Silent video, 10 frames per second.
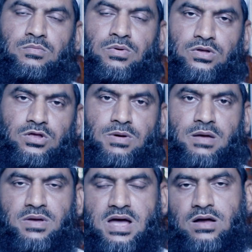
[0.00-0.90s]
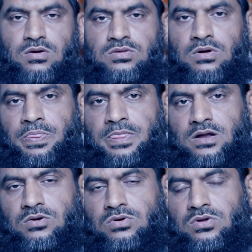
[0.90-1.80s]
বৈধভাবে আগত
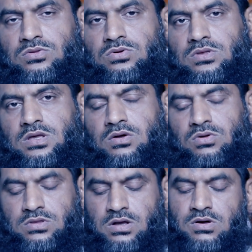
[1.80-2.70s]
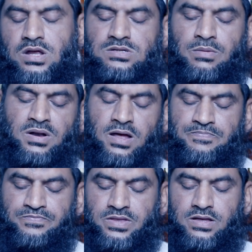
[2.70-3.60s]
কোনো দূতকে হত্যা করা যাবে না
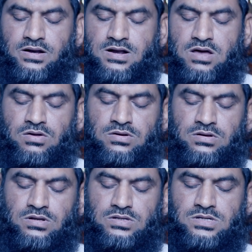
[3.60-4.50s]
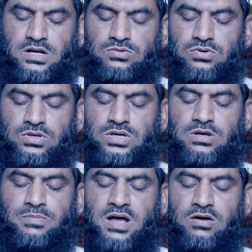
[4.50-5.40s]
কারণ যারা দূত
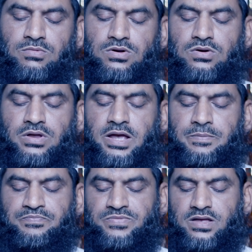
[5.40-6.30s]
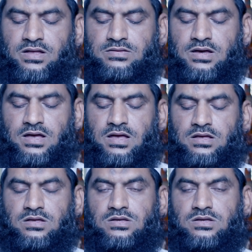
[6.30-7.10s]
হিসাবে আগমন করে তারা